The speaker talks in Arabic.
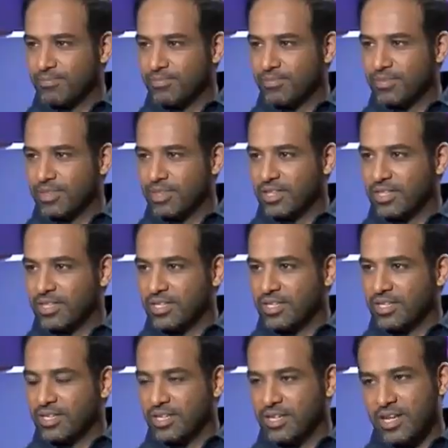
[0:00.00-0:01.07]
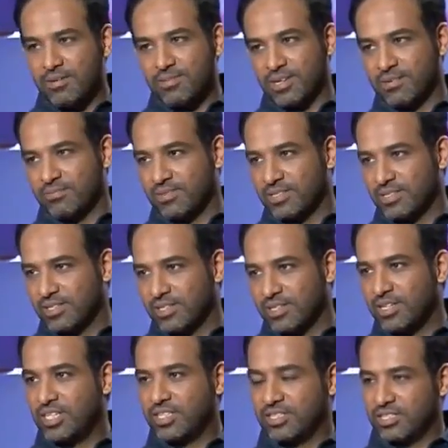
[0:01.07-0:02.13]
دراستك؟ لا ما كمل
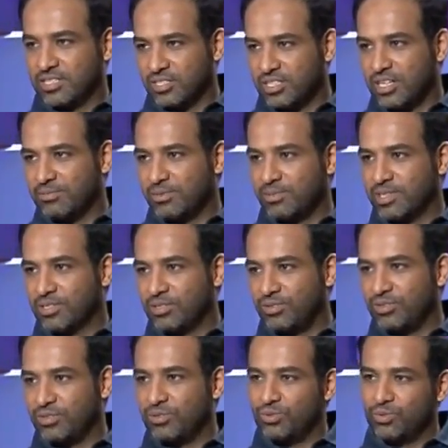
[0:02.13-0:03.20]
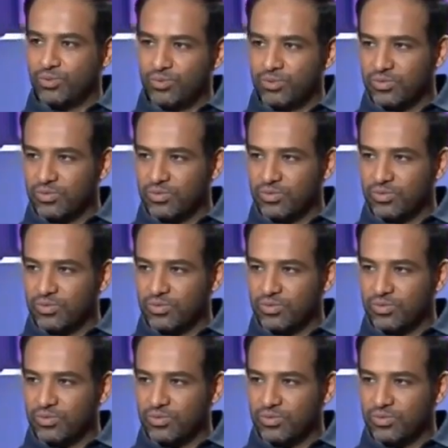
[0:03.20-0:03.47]
رحت جامعه الملك سعود و